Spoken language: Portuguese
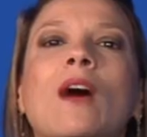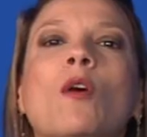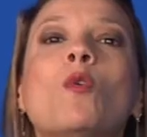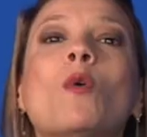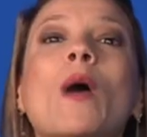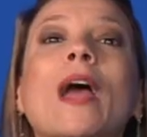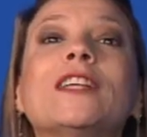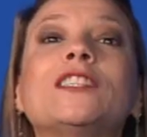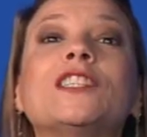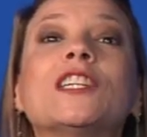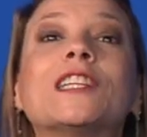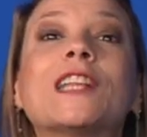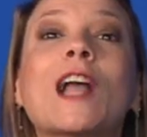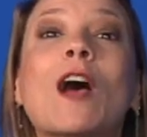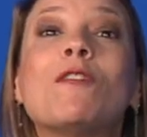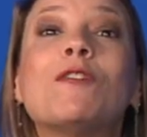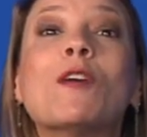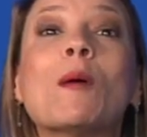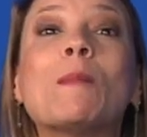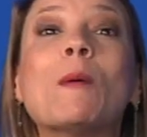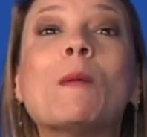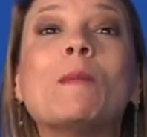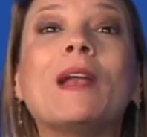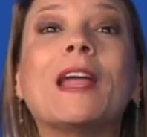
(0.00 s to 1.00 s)
O edital
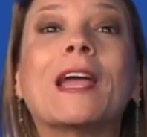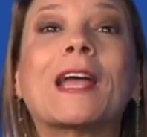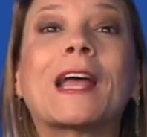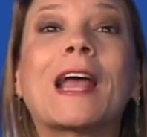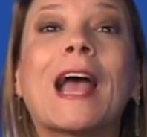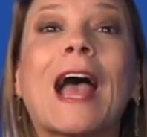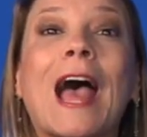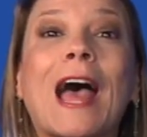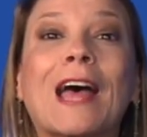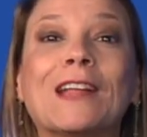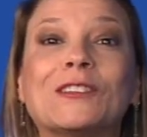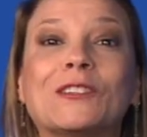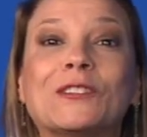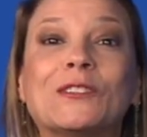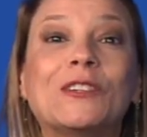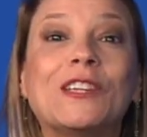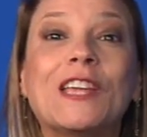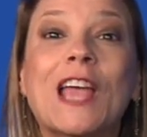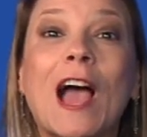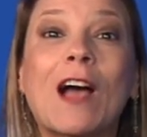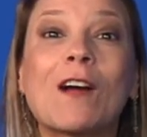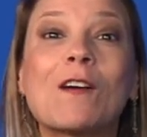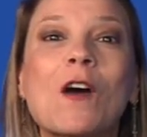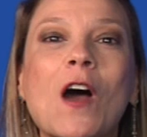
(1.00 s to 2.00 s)
foi publicado
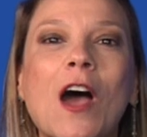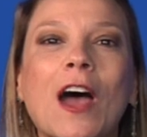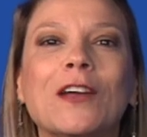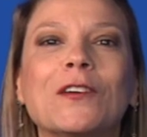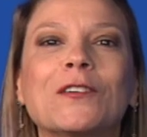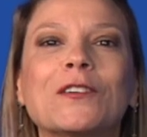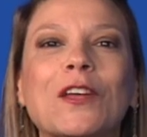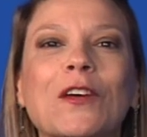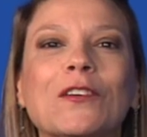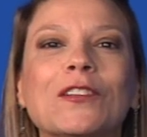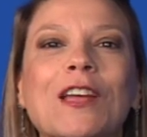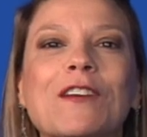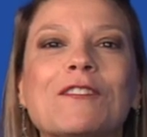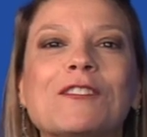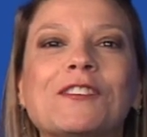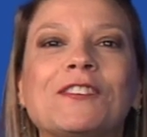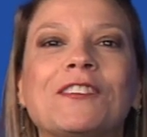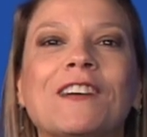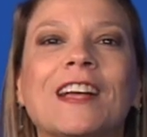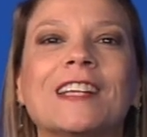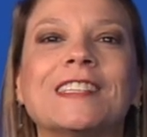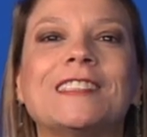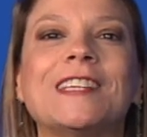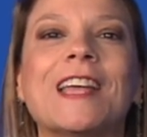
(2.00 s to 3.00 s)
e agora o que eu devo
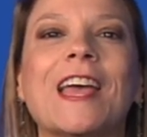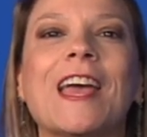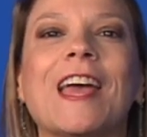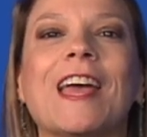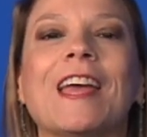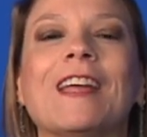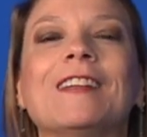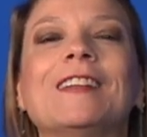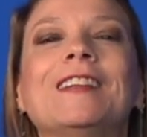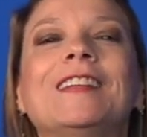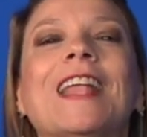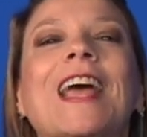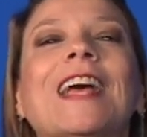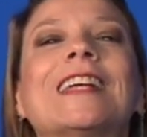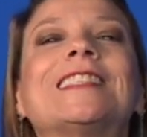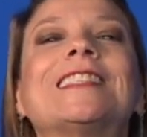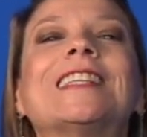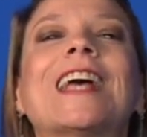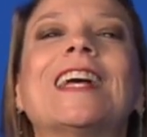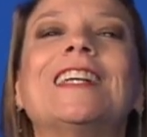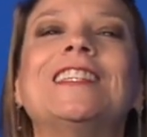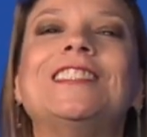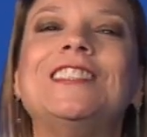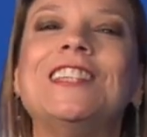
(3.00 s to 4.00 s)
fazer?
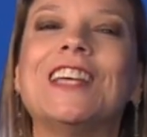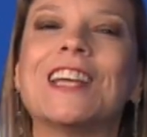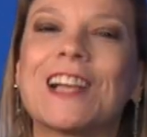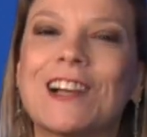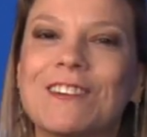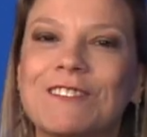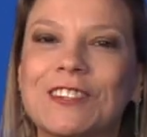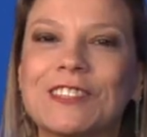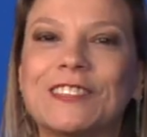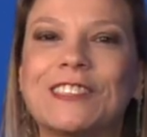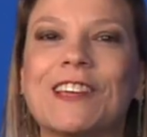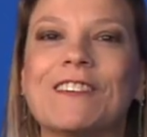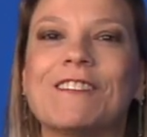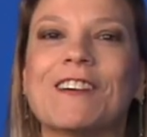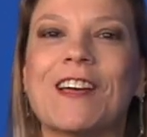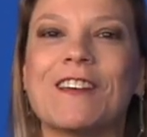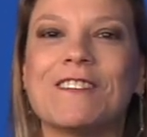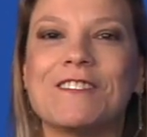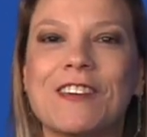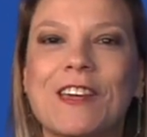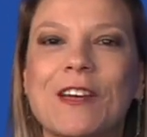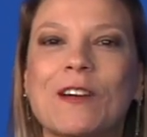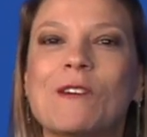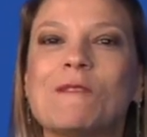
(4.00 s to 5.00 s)
Nessa dica você vai
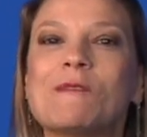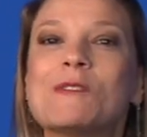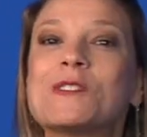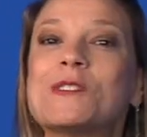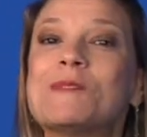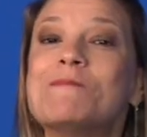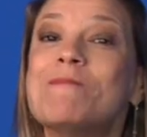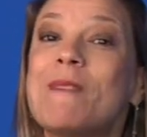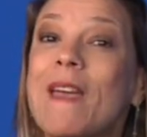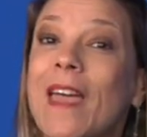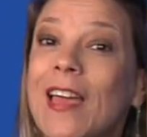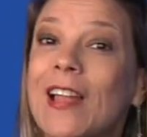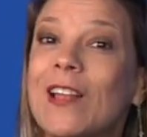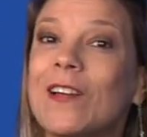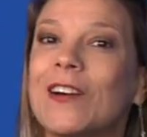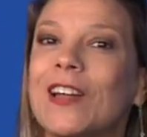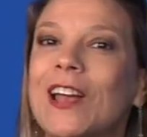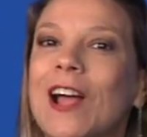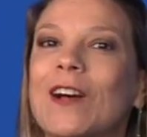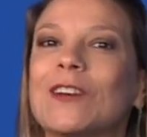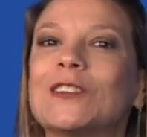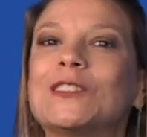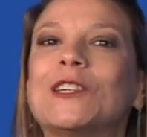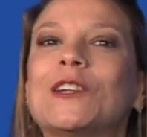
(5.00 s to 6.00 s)
ver como
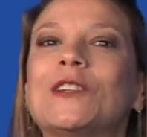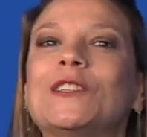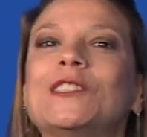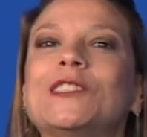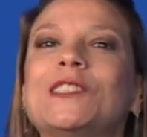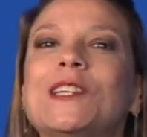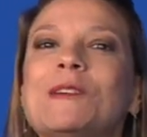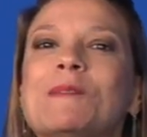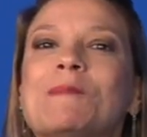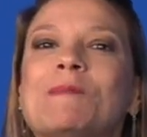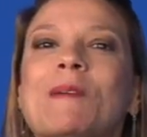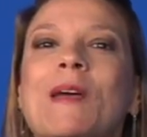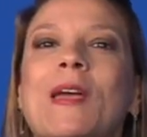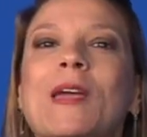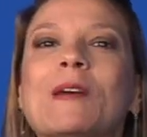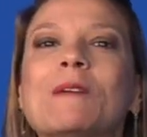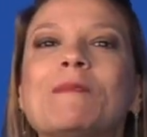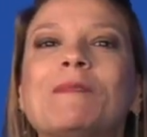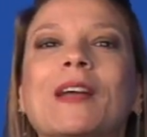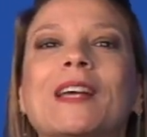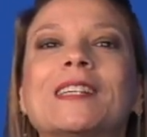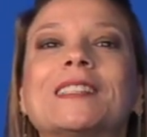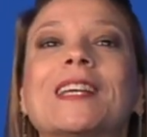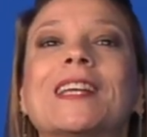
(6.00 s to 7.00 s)
melhorar o seu desempenho
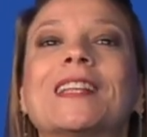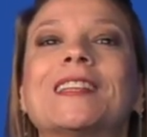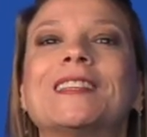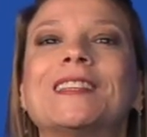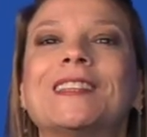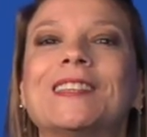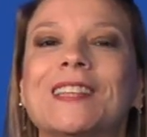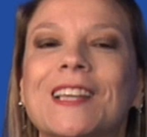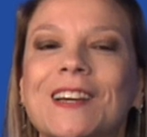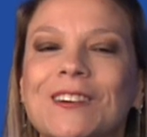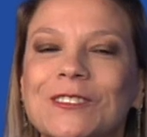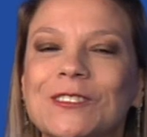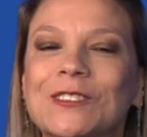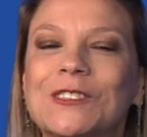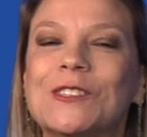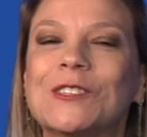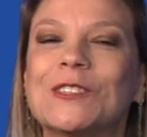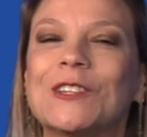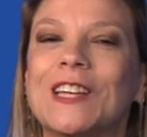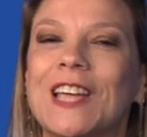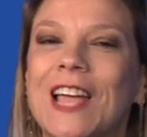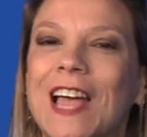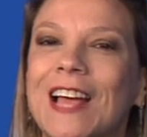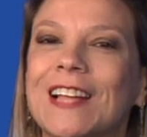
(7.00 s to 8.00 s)
para essa tão
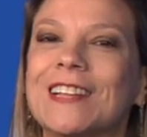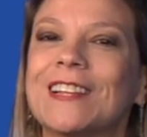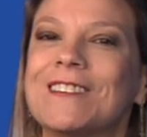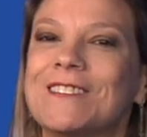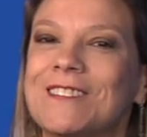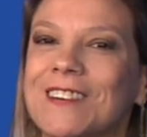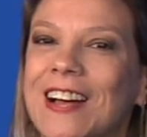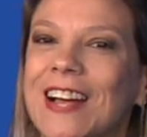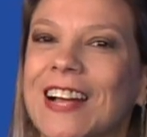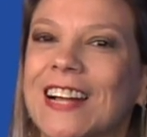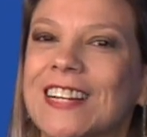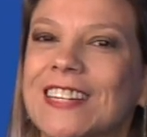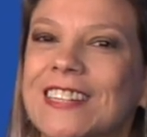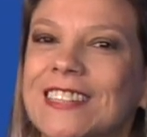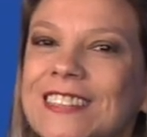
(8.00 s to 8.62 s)
sonhada vaga.